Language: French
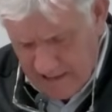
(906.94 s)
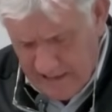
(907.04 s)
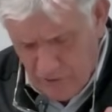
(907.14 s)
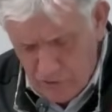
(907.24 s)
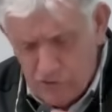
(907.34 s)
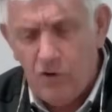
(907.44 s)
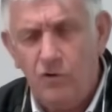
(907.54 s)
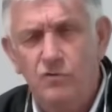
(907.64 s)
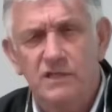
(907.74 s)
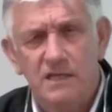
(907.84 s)
il est dit
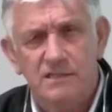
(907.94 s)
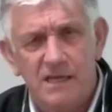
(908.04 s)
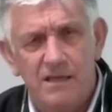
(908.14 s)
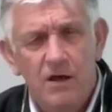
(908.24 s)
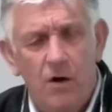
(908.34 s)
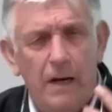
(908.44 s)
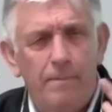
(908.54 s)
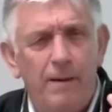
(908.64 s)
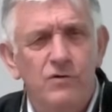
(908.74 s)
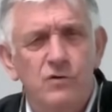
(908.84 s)
l'onction nous enseigne, on
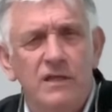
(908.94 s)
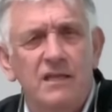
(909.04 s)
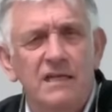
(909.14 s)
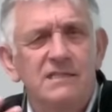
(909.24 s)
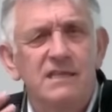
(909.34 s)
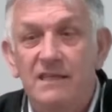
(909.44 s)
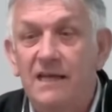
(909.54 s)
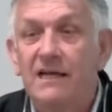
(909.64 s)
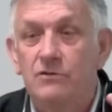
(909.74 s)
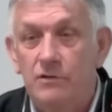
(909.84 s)
n'a pas besoin d'être
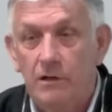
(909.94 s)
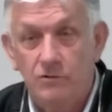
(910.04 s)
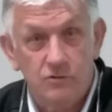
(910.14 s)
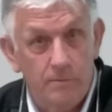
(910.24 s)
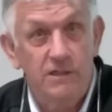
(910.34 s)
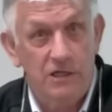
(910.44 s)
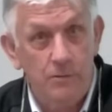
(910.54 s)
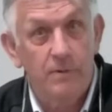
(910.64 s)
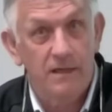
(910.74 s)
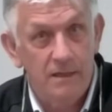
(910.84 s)
enseigné quand on a l'onction, mais j'ai
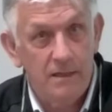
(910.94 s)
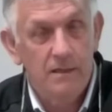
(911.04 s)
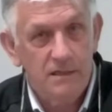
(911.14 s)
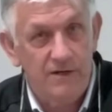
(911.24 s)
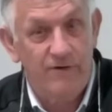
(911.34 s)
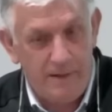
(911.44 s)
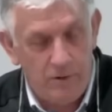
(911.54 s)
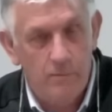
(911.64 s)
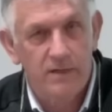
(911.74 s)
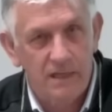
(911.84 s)
compris. J'ai vraiment
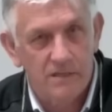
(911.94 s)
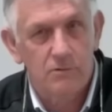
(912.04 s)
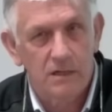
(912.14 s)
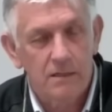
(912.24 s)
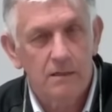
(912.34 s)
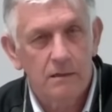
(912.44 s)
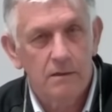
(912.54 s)
compris hier soir.